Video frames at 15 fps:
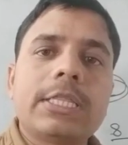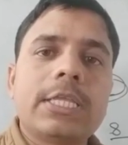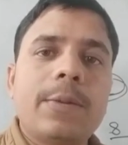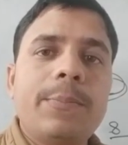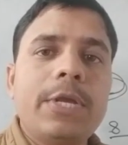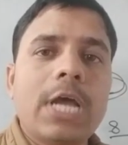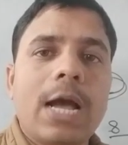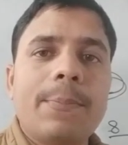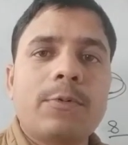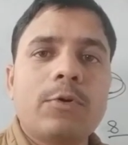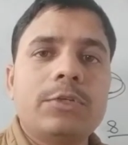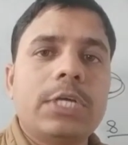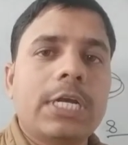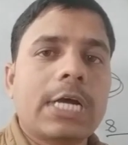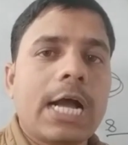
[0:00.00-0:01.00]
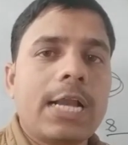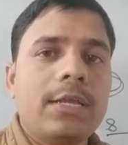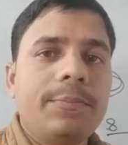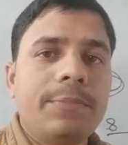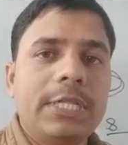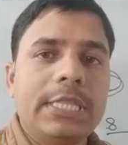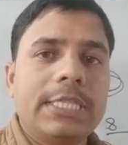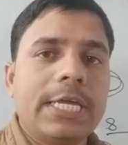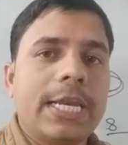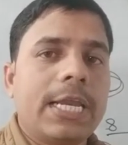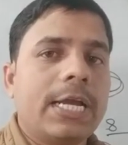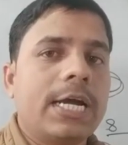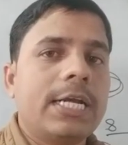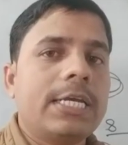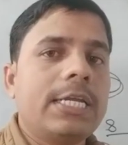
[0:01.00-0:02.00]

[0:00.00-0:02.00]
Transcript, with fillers: तभी आपको जानकारी मिलते रहेगा